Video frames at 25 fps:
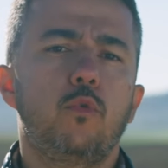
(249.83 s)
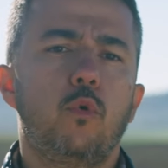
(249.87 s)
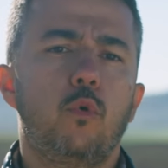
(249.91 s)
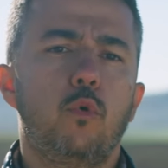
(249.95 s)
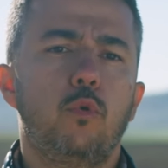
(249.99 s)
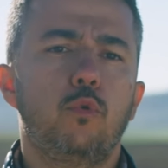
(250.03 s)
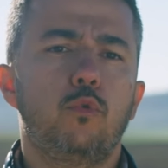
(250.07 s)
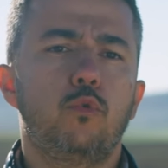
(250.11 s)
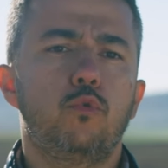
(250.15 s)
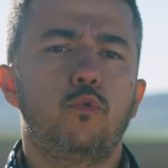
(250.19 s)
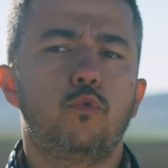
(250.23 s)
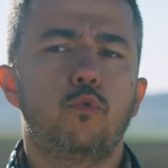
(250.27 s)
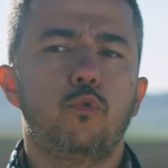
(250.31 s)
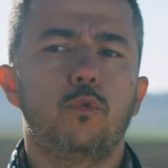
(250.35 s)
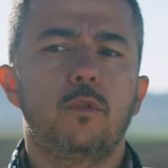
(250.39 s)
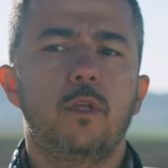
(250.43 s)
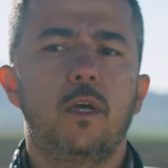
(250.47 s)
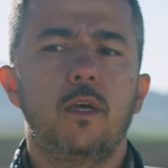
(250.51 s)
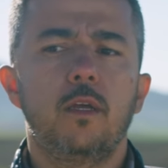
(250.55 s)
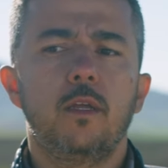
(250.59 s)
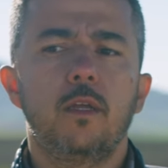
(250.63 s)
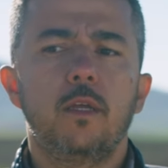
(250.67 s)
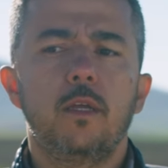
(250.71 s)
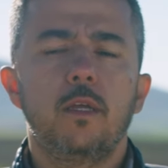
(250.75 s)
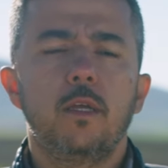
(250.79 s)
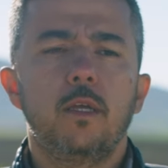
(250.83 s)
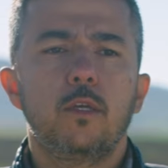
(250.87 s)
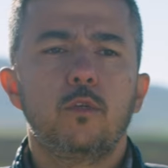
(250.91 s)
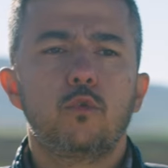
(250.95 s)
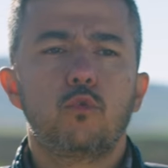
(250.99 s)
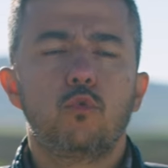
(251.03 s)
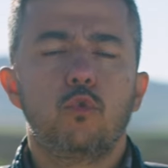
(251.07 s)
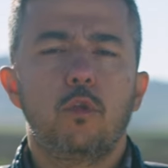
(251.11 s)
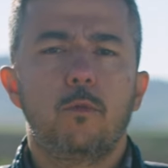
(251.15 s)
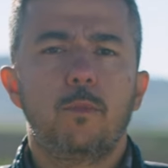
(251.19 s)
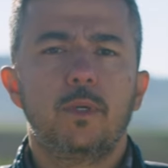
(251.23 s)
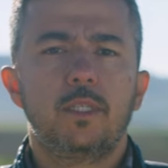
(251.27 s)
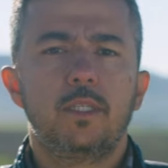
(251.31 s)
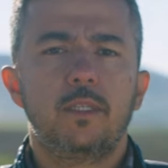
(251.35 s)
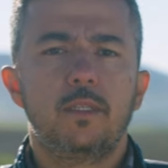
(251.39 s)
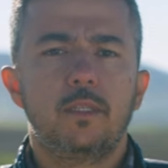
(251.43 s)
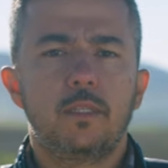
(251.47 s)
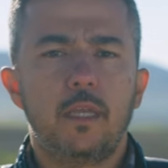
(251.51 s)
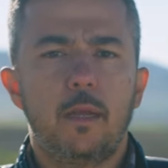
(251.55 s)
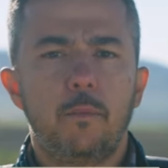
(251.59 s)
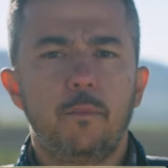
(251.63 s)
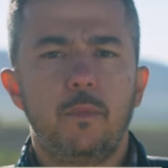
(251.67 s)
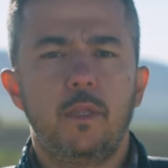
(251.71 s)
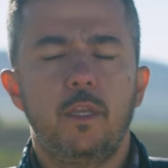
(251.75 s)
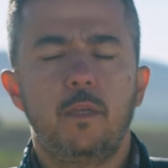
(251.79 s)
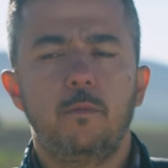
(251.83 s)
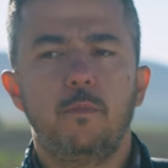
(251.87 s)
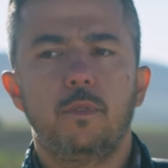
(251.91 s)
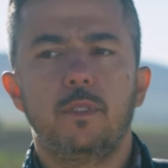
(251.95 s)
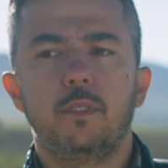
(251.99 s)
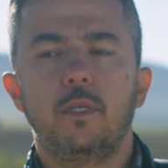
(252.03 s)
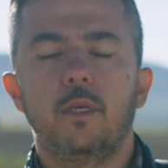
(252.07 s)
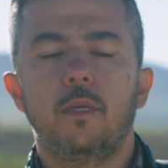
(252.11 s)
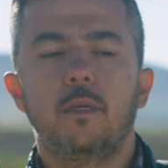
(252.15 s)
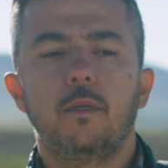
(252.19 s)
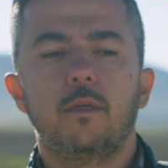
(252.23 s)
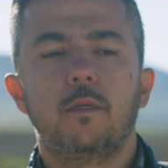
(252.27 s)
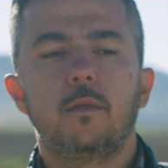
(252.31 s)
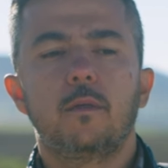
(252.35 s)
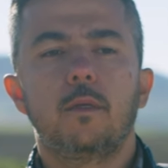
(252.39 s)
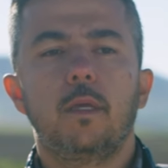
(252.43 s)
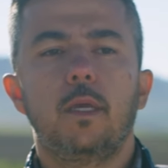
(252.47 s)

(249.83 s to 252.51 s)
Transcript: doğrultusunda sulama sistemlerimizi,